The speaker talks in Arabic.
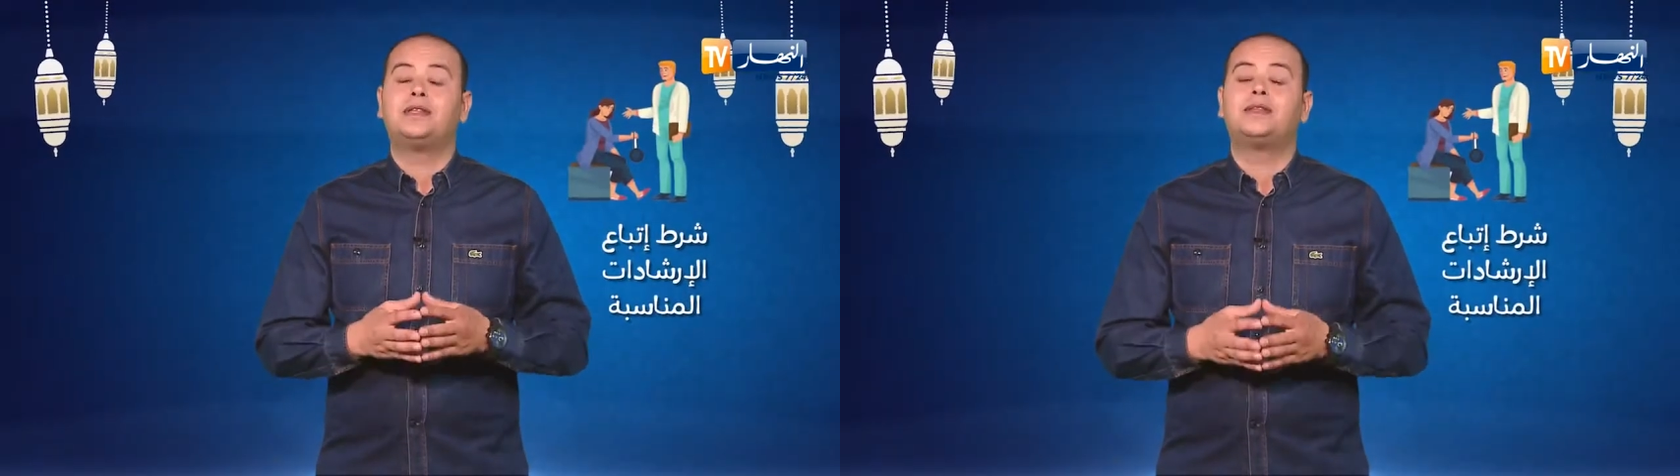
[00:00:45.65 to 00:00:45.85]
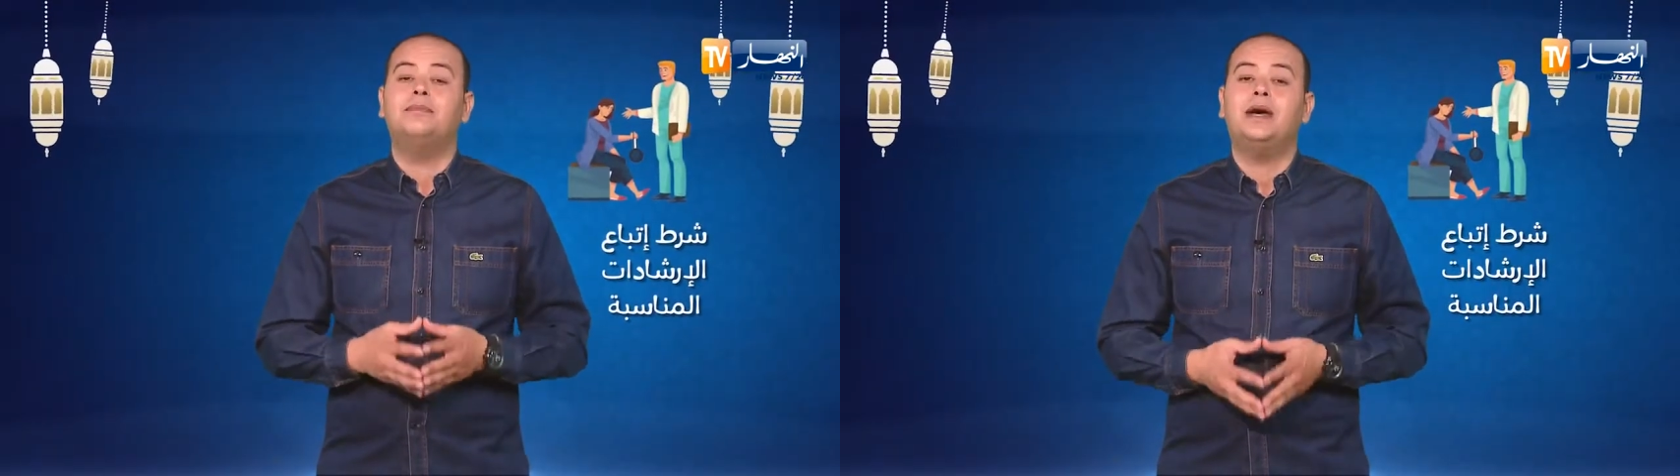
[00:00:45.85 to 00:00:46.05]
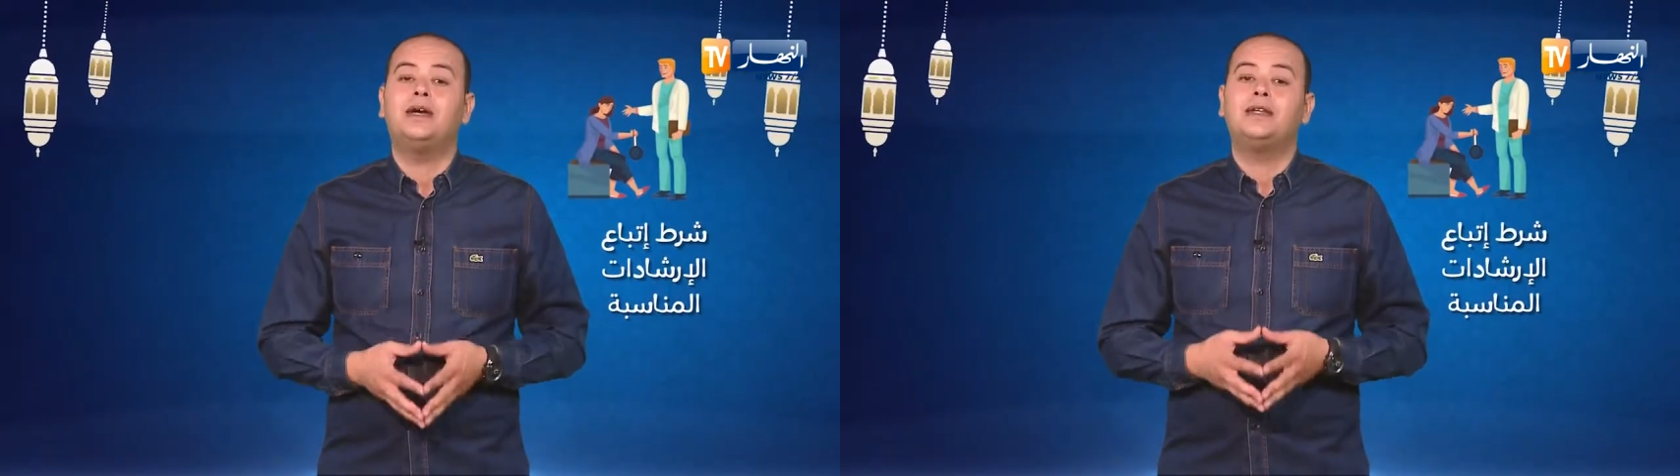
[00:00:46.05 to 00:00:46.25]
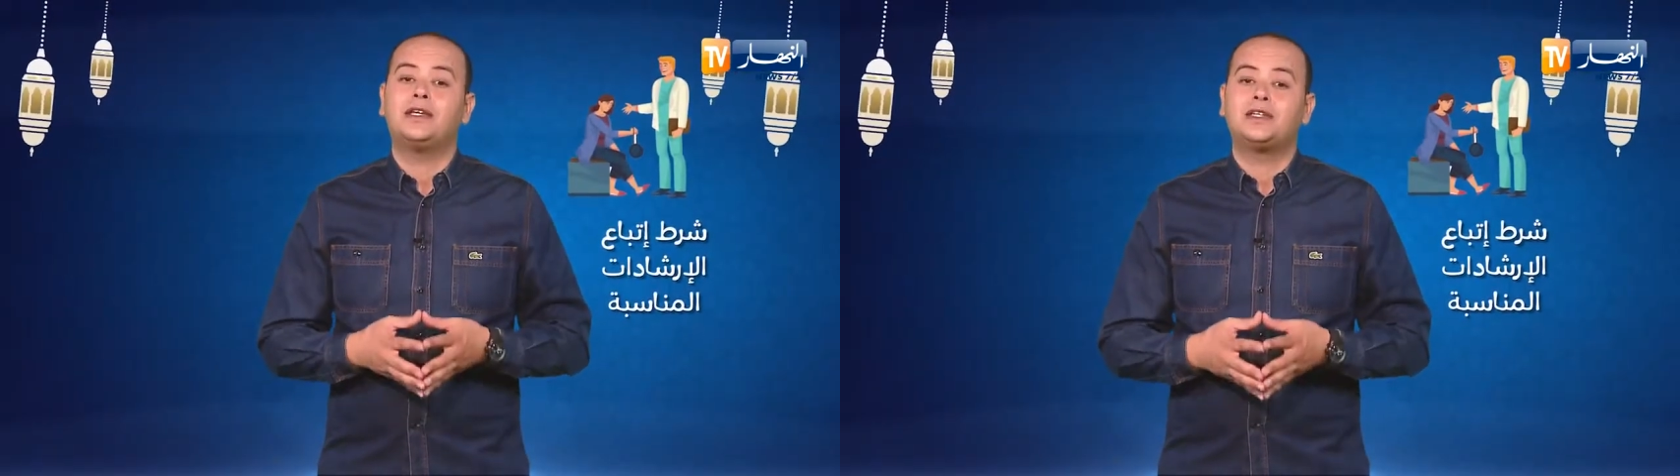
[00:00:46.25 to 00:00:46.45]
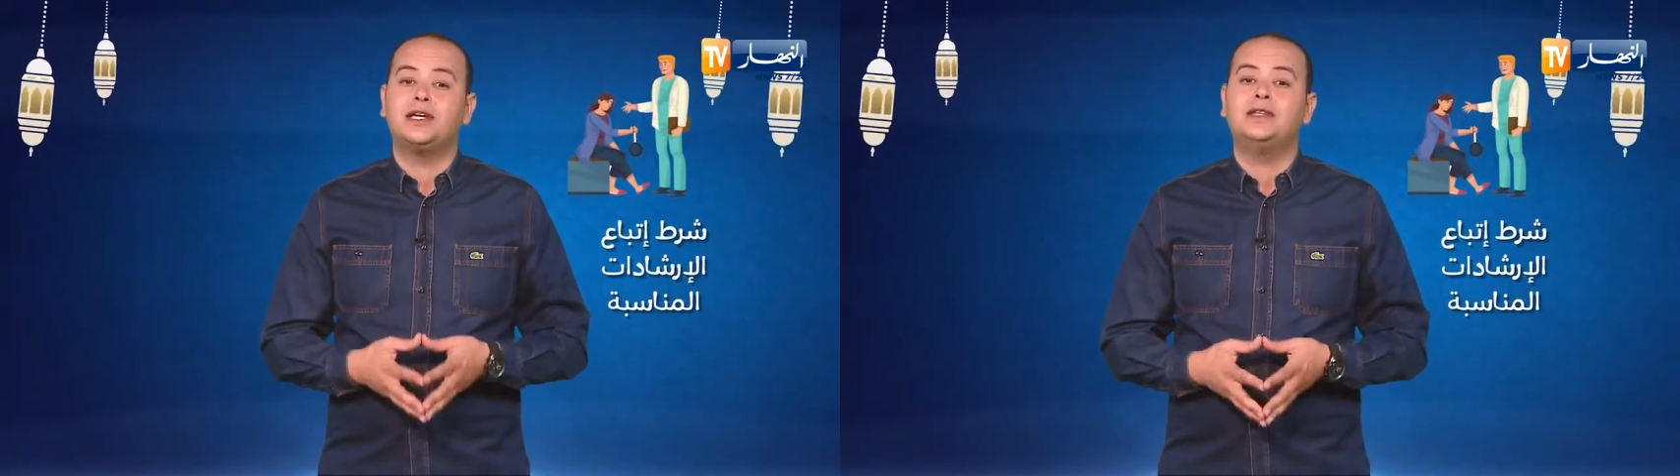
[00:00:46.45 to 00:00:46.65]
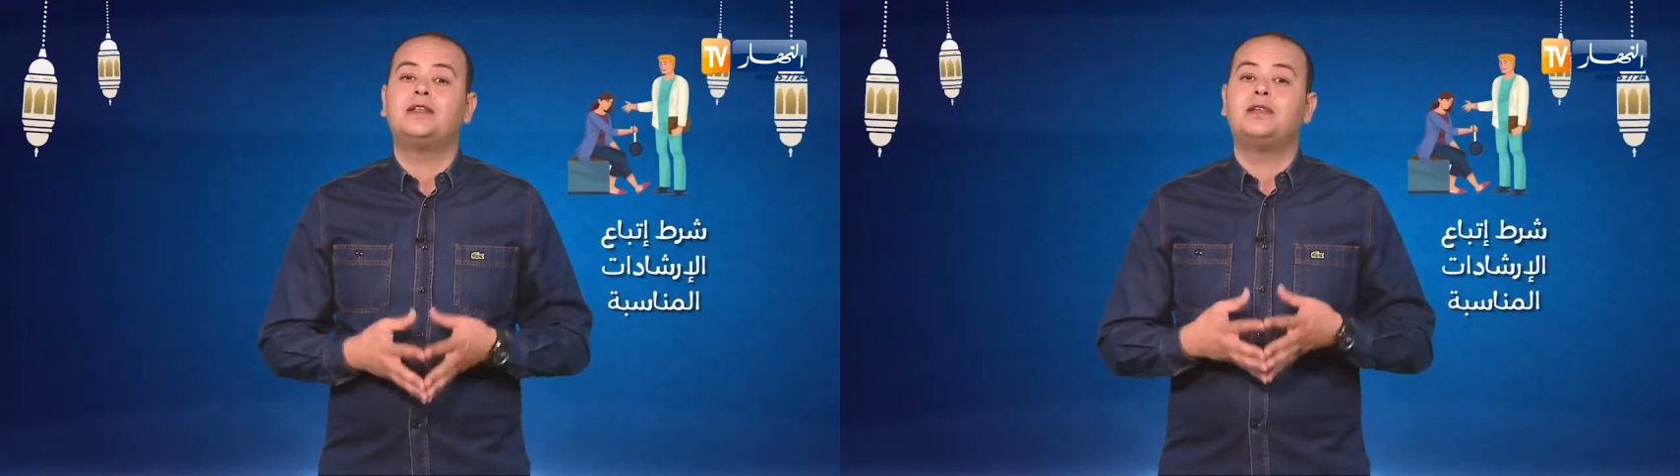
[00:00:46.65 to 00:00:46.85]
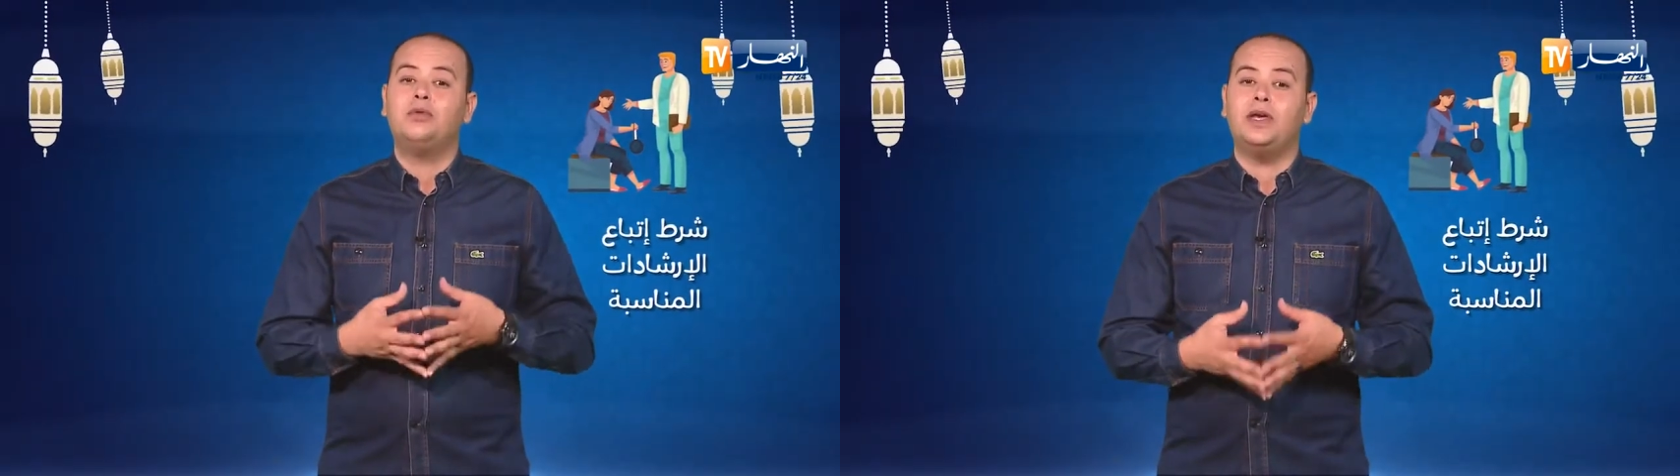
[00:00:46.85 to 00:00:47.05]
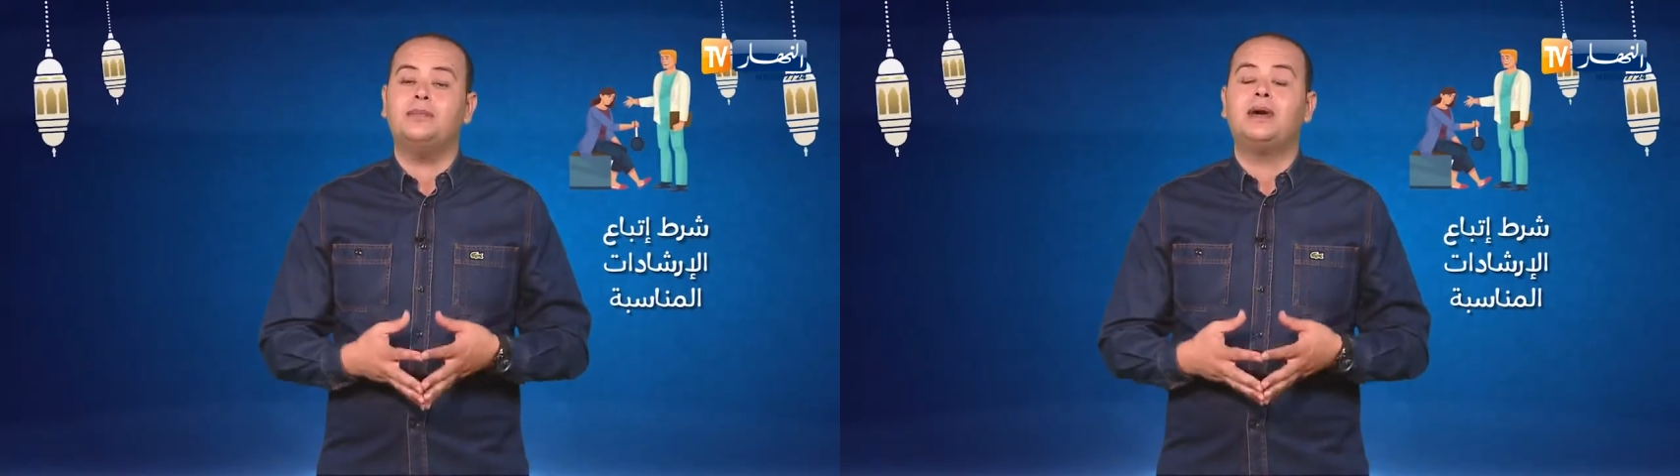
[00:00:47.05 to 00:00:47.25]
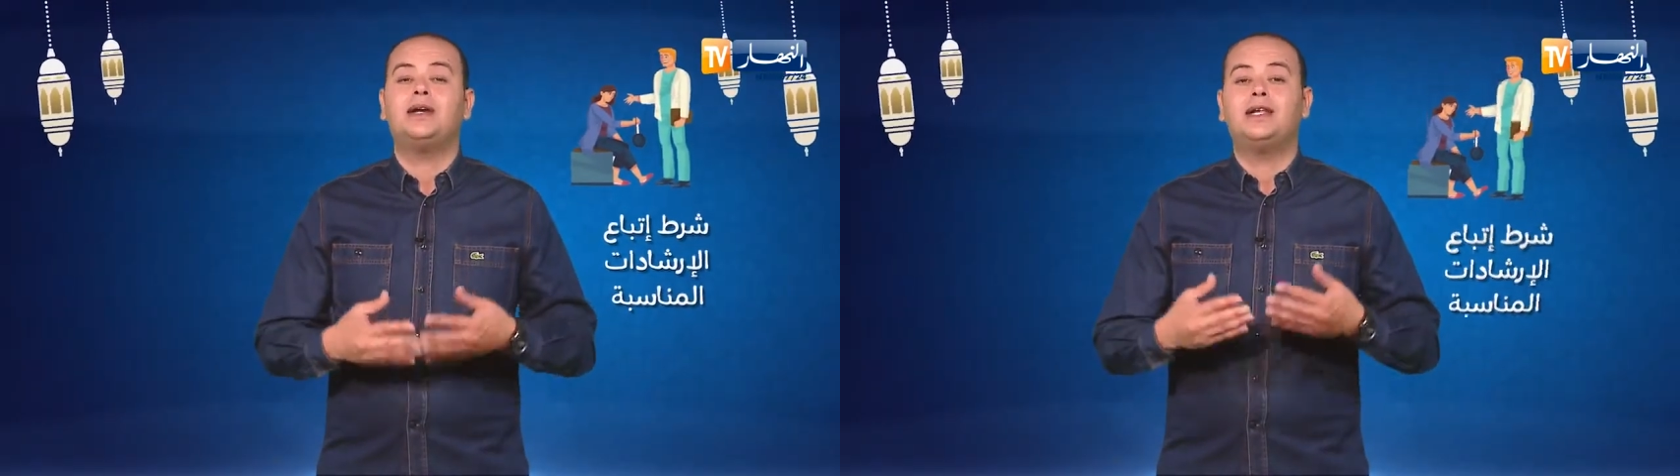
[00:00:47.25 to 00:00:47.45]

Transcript: تتبع الارشادات المهمه